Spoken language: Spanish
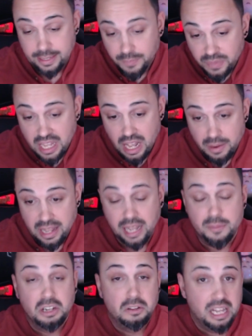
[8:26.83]
Y la verdad que
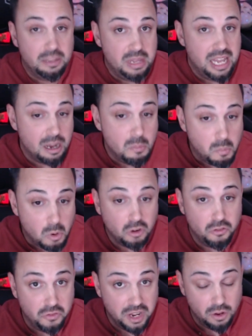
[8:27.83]
me, deja un poco
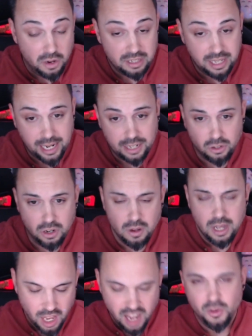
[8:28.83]
frío en este caso, ¿no?
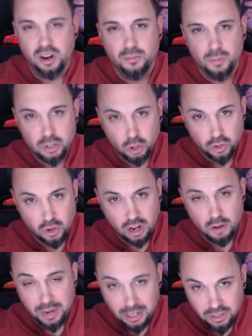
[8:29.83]
Y bueno, vamos a continuar
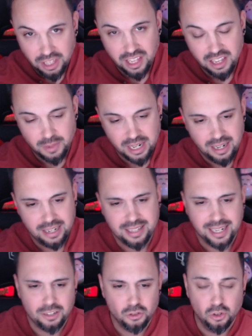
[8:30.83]
con más noticias, ¿vale? En este
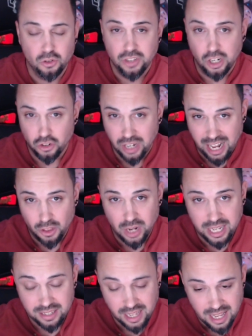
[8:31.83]
caso son de los
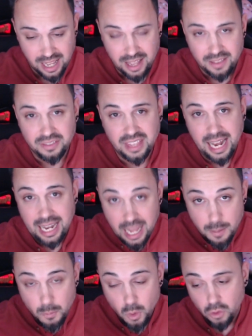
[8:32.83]
creadores de
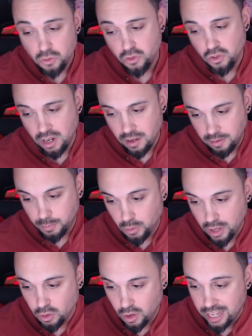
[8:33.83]
Limbo. Si no lo habéis
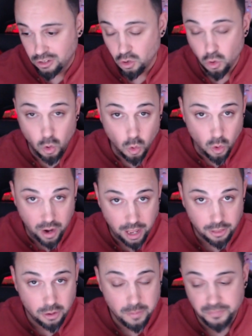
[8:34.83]
probado, es un
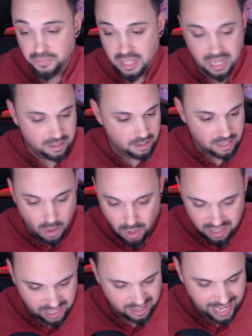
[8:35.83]
juegazo. Ya,
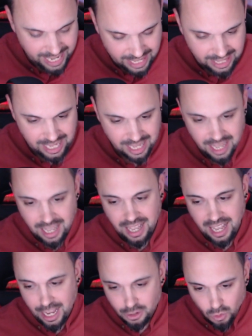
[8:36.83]
es Indie.
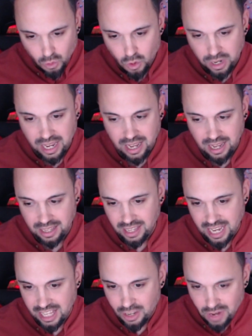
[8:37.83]
Es un juego que,
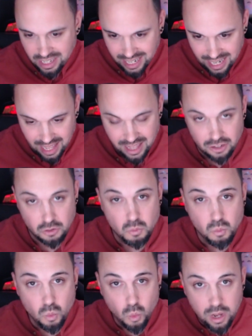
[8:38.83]
que tiene unas calidades
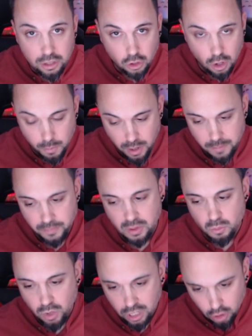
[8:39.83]
muy top
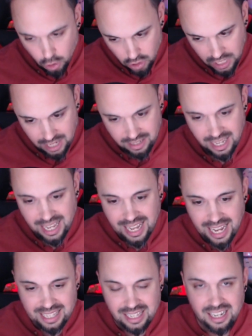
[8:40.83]
muy tochas
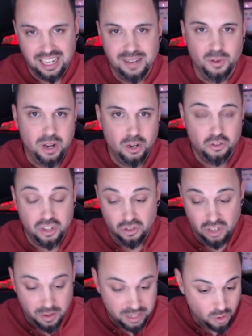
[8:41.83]
y tenéis que probarlo si no
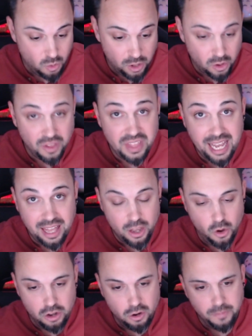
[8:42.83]
lo habéis jugado a día de
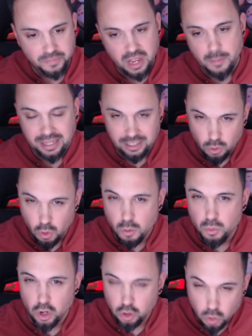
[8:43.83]
hoy, ¿no? Aparte es un juego
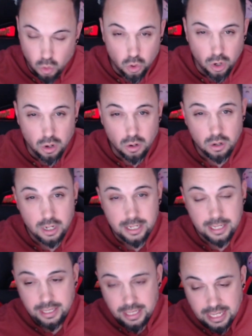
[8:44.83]
muy oscuro,
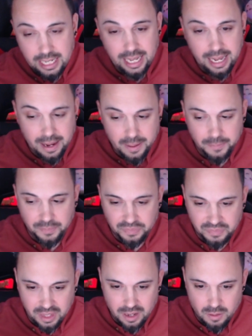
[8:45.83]

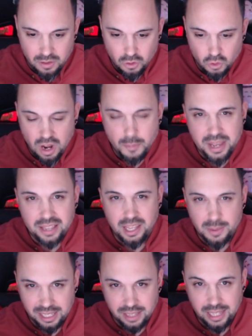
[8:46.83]
em, con un ambiente
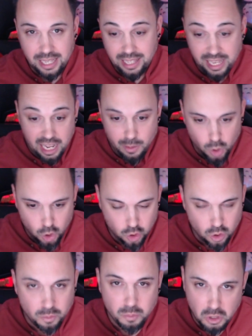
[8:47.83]
bastante
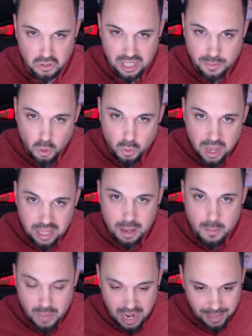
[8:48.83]
tenebroso, pero está muy bien
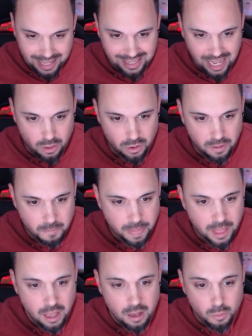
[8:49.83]
implementado, ¿no?
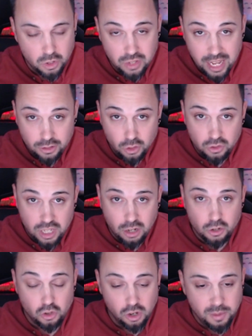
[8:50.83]
Pues estos
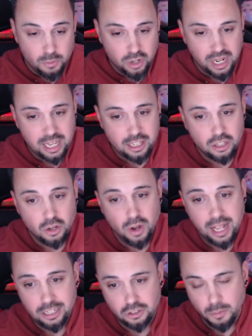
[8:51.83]
chicos son los mismos que han hecho
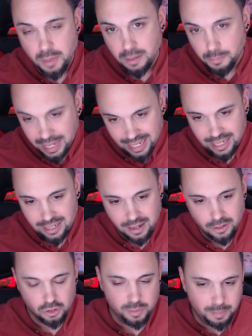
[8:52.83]
eh, summer
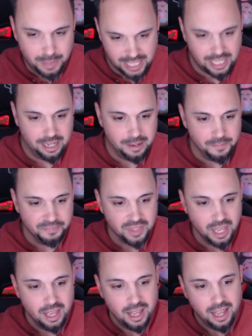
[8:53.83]
Somerville,
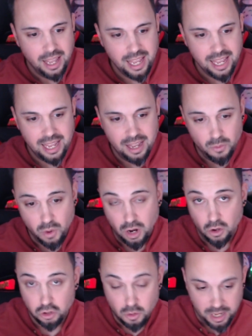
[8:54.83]
y bueno,
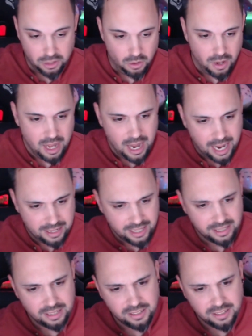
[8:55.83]
os comento, así están